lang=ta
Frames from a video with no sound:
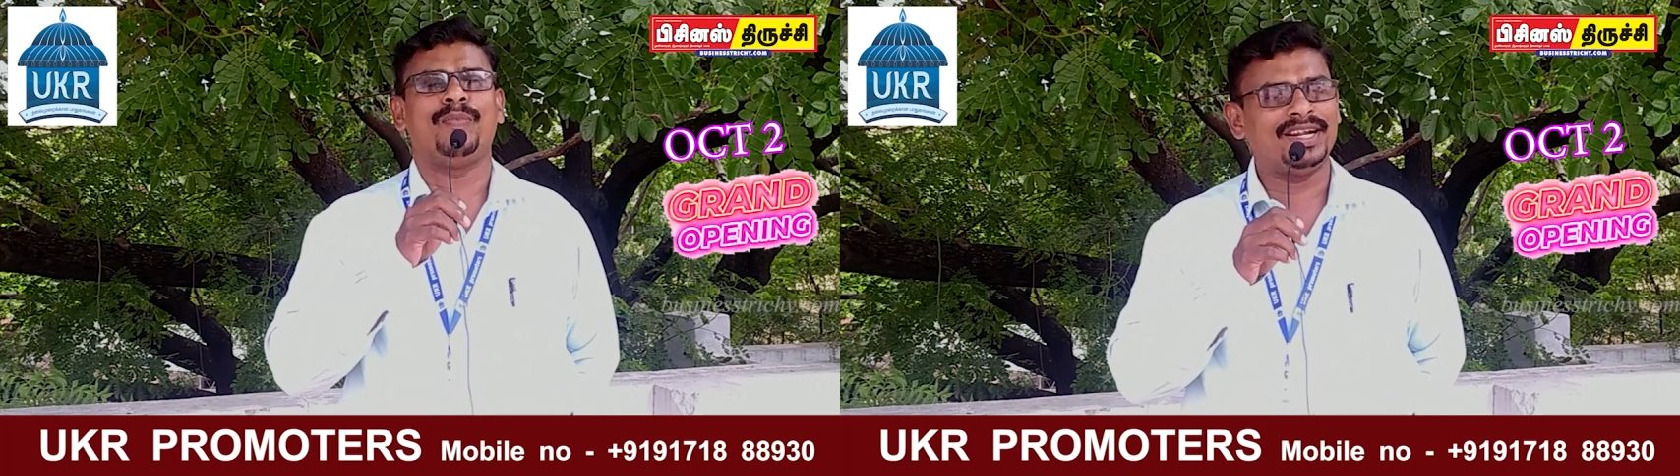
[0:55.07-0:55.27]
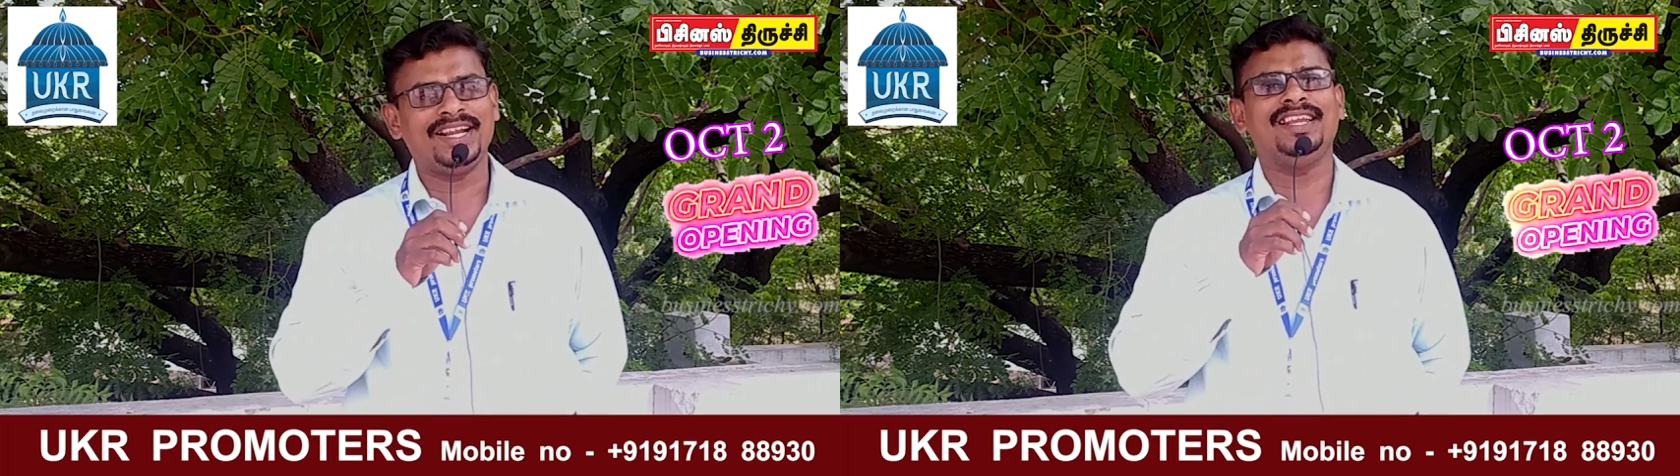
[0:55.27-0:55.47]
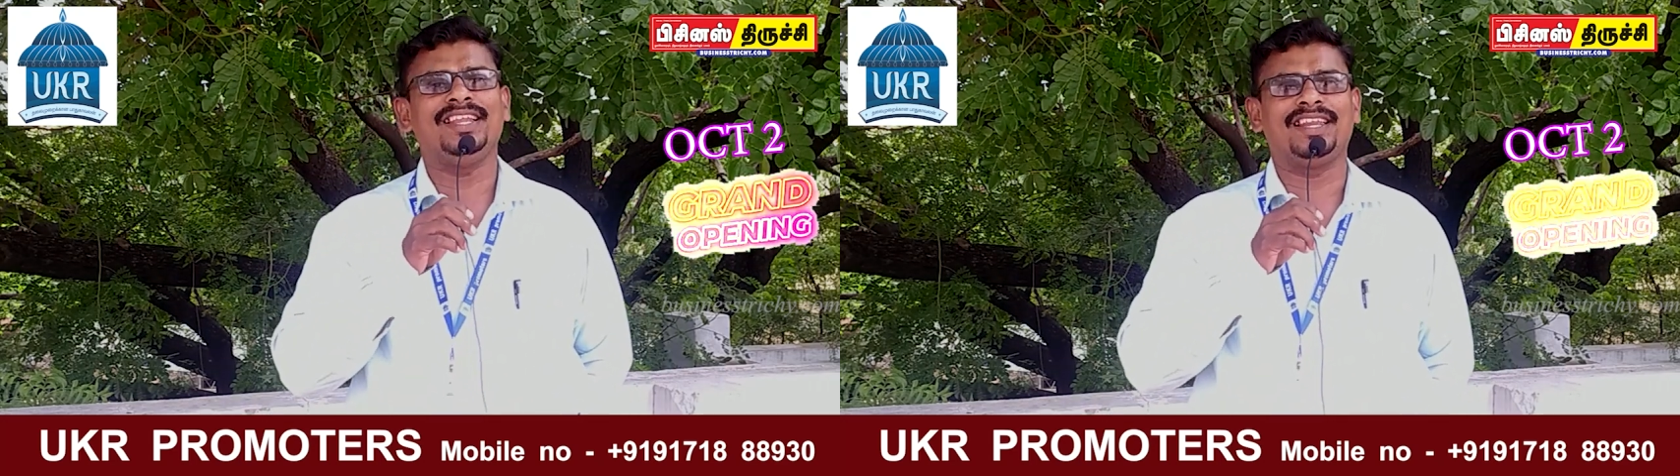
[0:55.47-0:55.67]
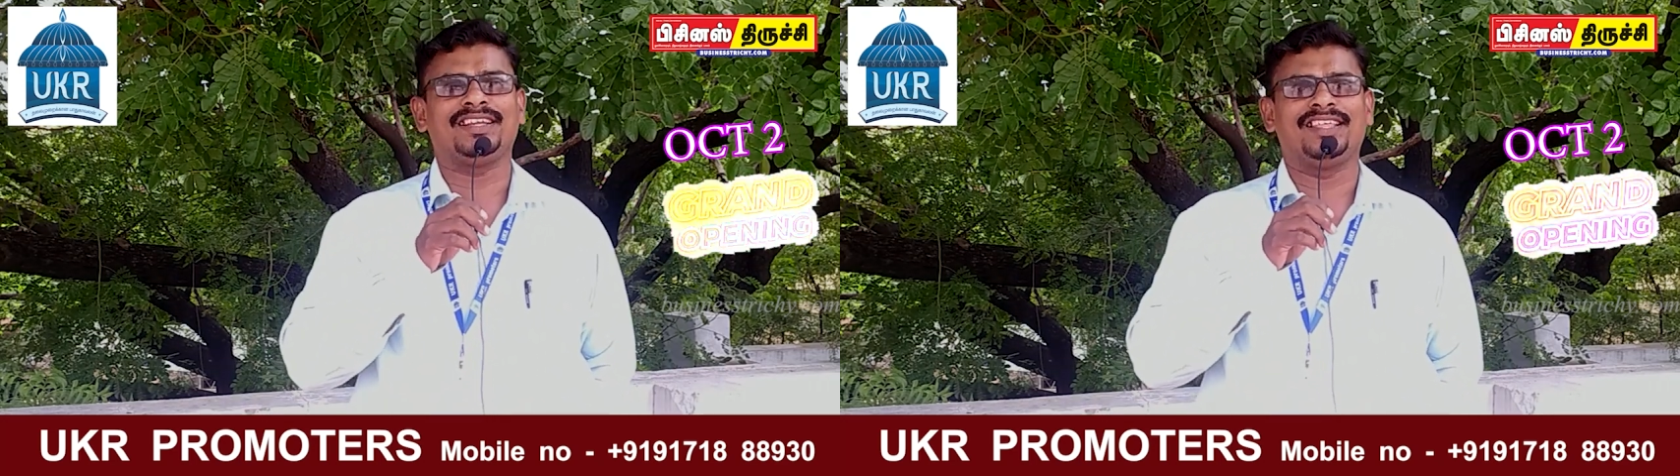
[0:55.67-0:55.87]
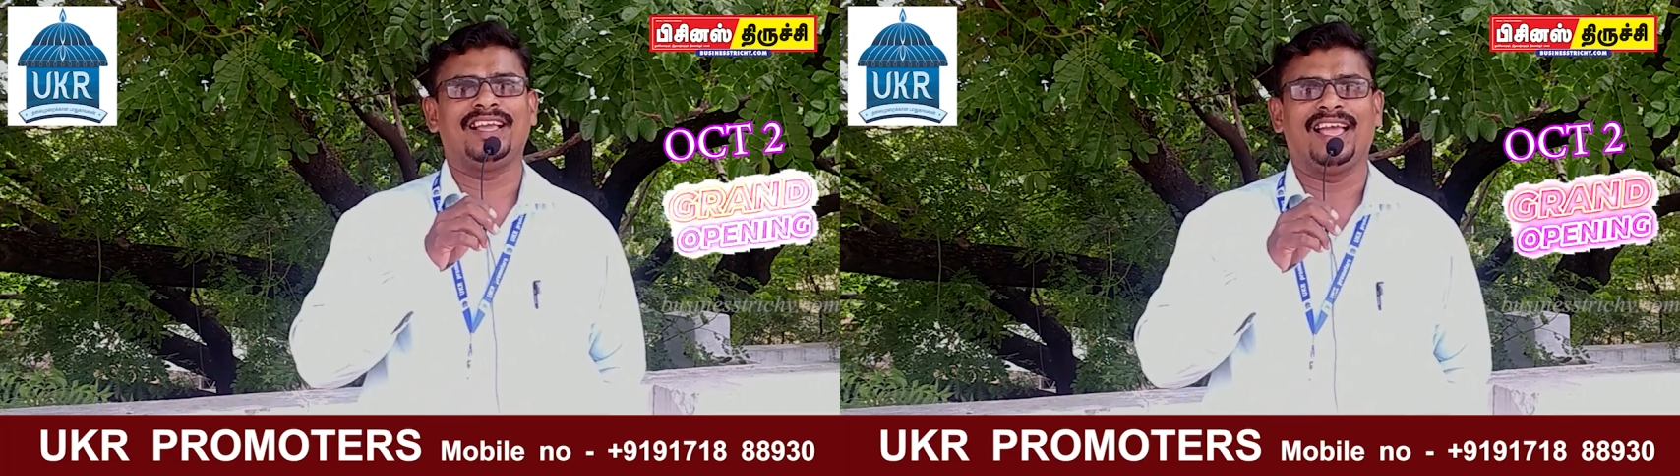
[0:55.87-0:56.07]
பண்ணையில
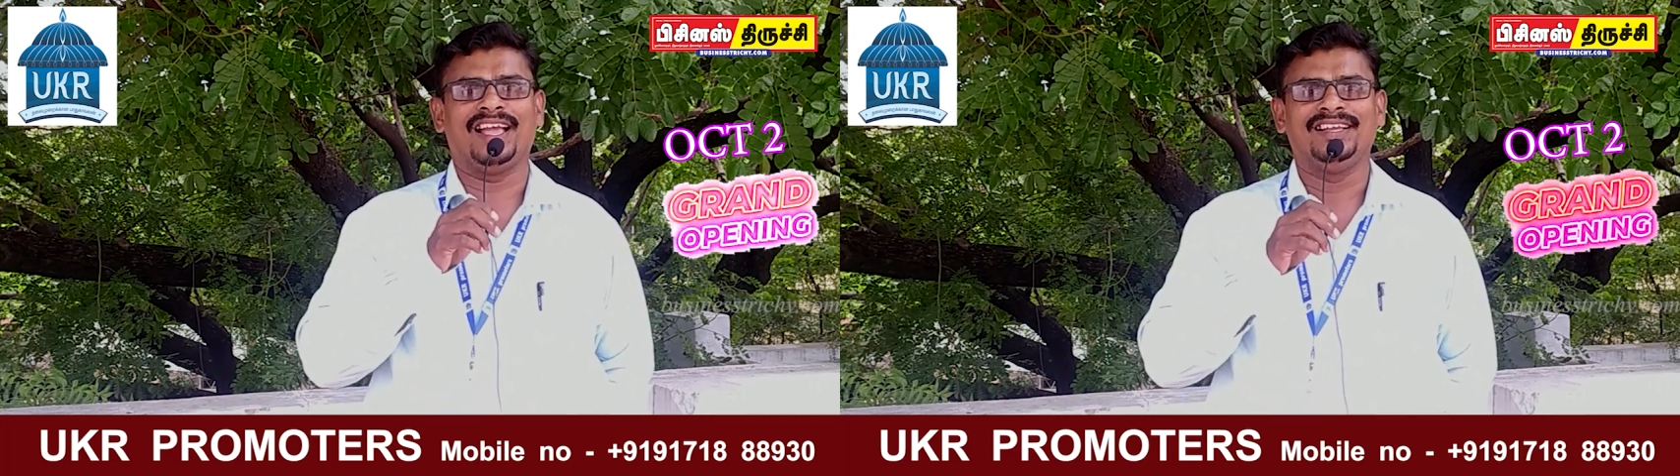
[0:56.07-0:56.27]
இருக்குதுங்க